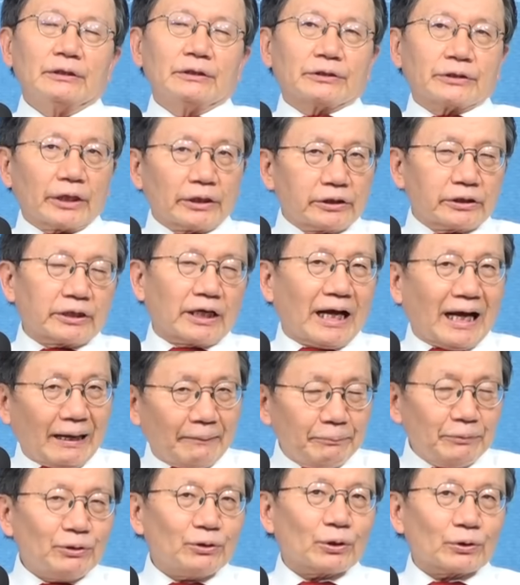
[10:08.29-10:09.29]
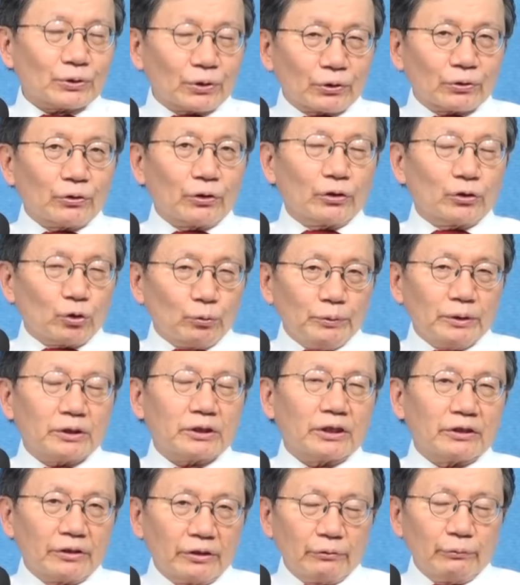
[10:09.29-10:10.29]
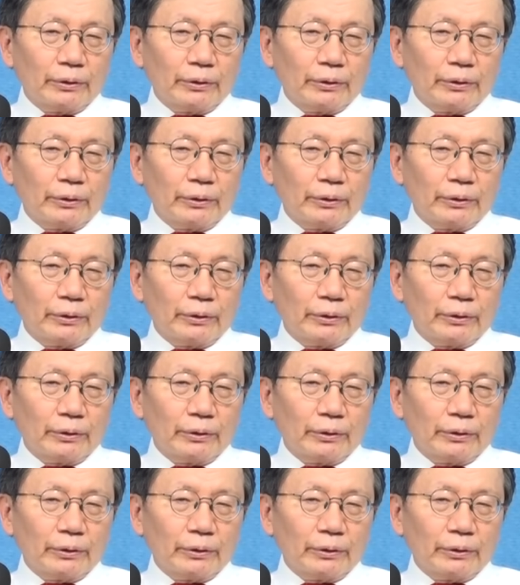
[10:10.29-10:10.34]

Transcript: 사실상 합의적 성격이 좀 있잖아요.